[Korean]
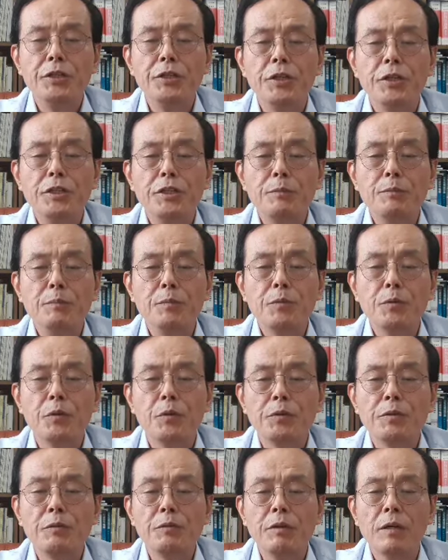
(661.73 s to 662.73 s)
전임
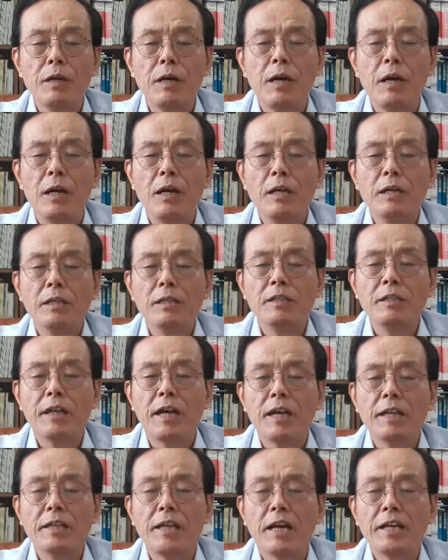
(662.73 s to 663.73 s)
도전과
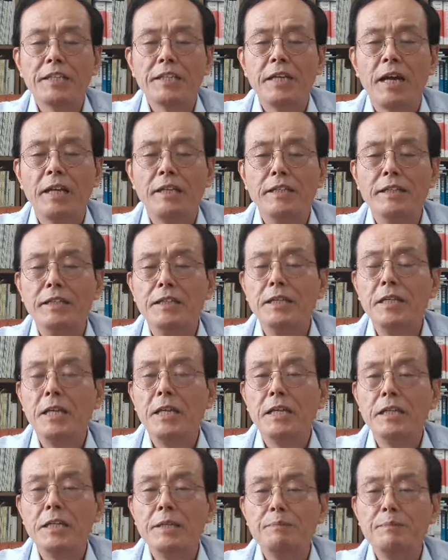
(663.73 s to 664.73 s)
크게 다르지 않는
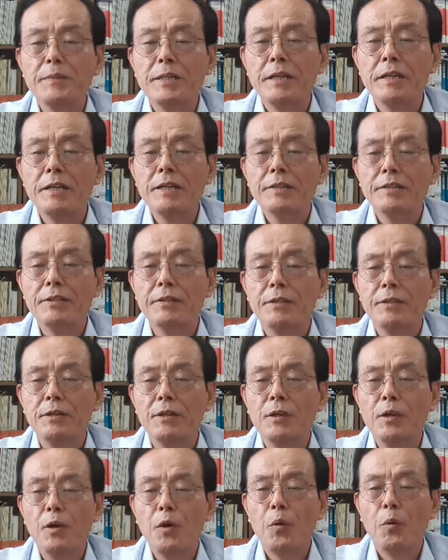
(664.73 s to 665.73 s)

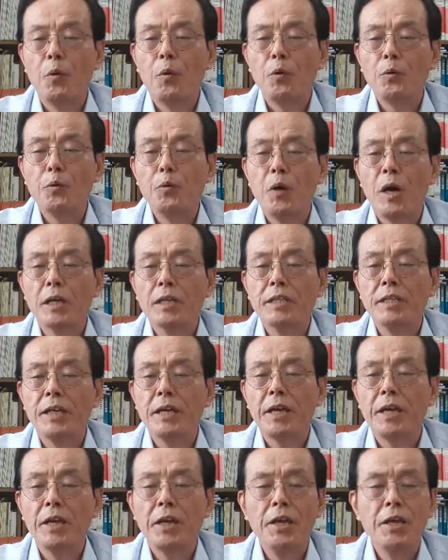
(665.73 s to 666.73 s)
입장에서
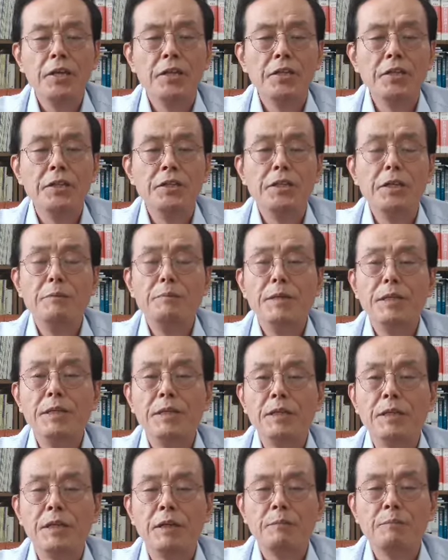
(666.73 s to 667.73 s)
호도하기에
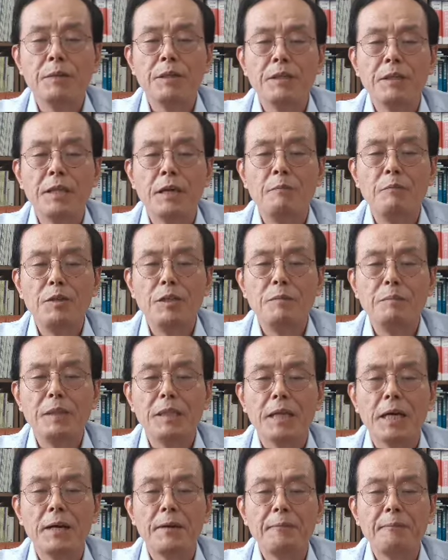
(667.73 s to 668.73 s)
여념이 없기
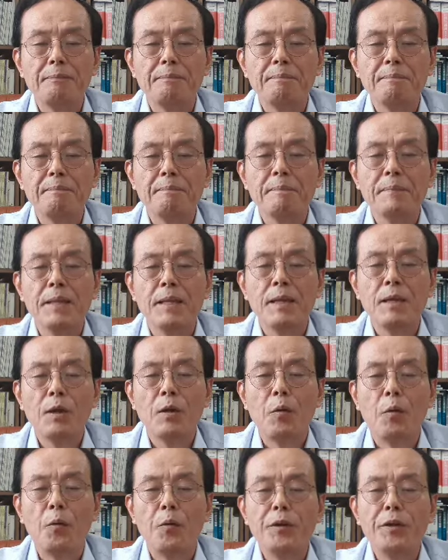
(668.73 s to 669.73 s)
때문입니다.
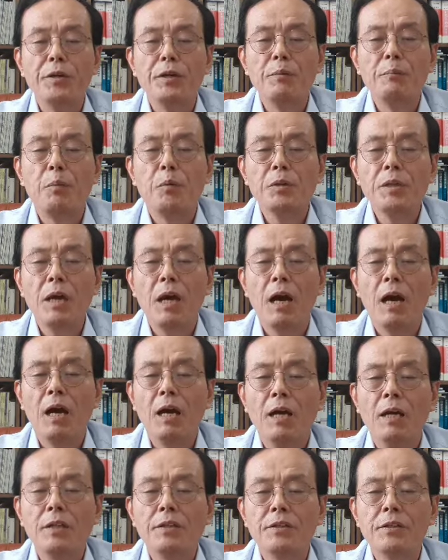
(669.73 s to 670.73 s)
오히려 보다
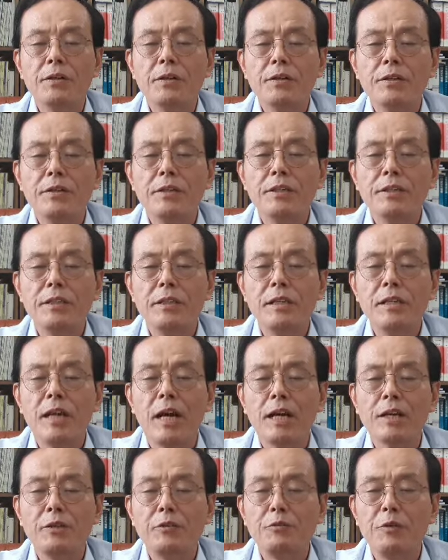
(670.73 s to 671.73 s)
더 큰 일을
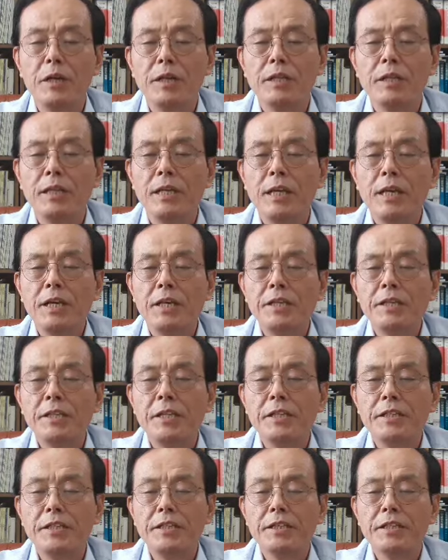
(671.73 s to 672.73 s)
하기 위한
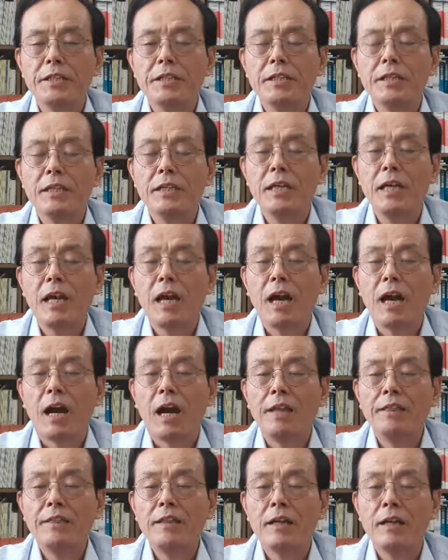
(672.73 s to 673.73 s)
실적이
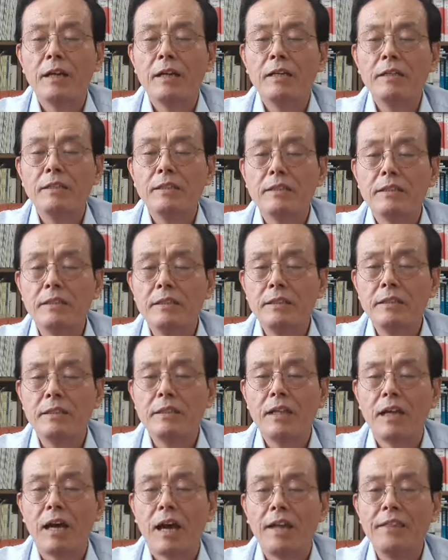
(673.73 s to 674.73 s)
안달할 듯
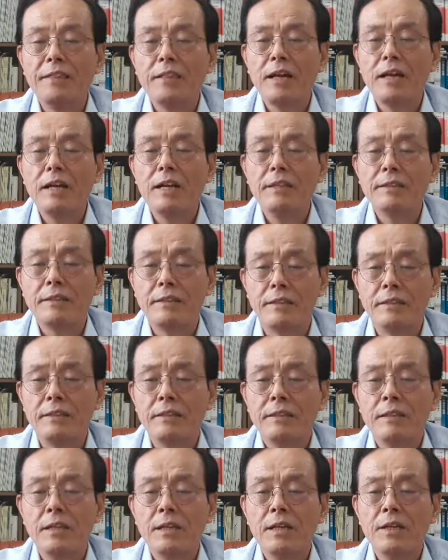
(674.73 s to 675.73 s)
안달난
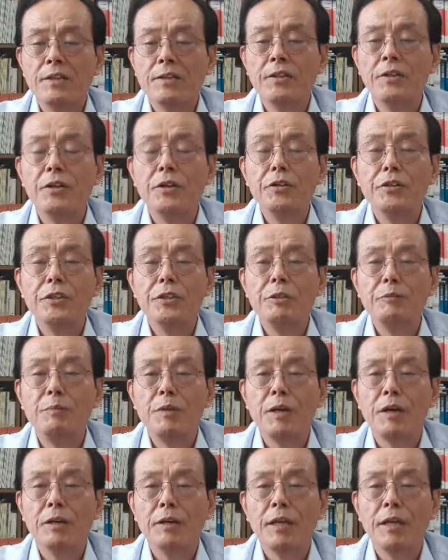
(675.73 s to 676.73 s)
듯 더
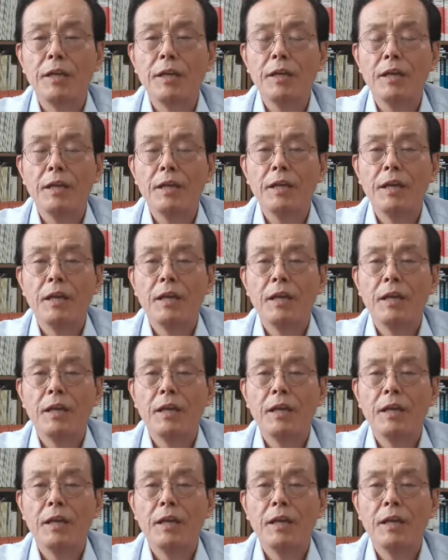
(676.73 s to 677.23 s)
집요하게